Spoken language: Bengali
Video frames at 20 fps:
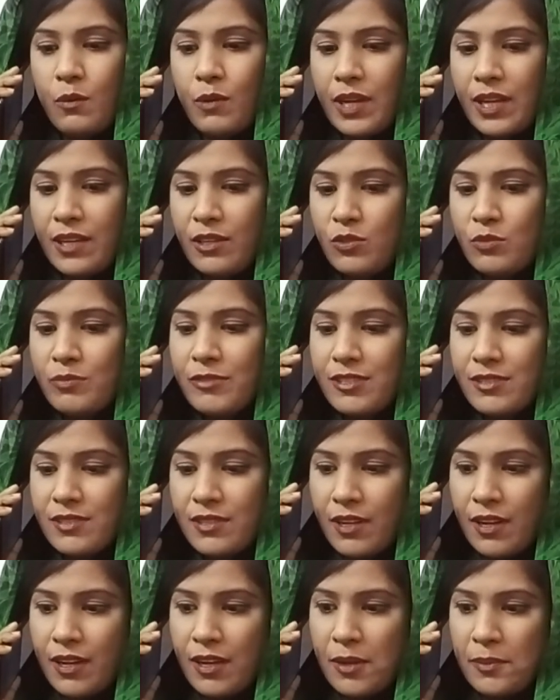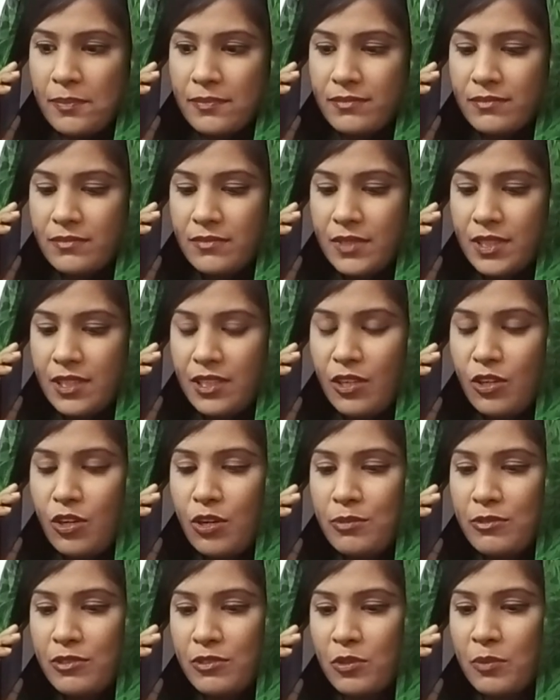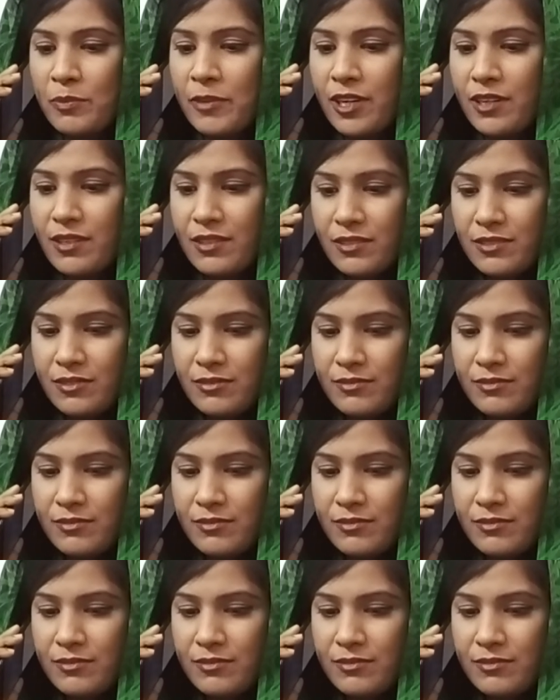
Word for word: ওয়ালাইকুম আসসালাম কি খবর তোমার